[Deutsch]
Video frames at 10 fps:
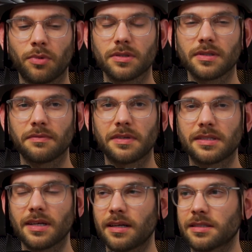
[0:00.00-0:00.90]
Bots unterwegs,
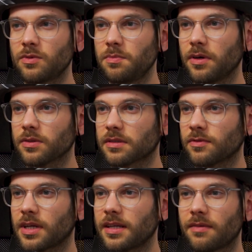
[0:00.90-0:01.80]
die alles reposten.
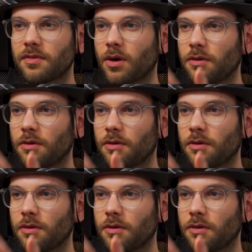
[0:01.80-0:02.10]
Wahrscheinlich haben wir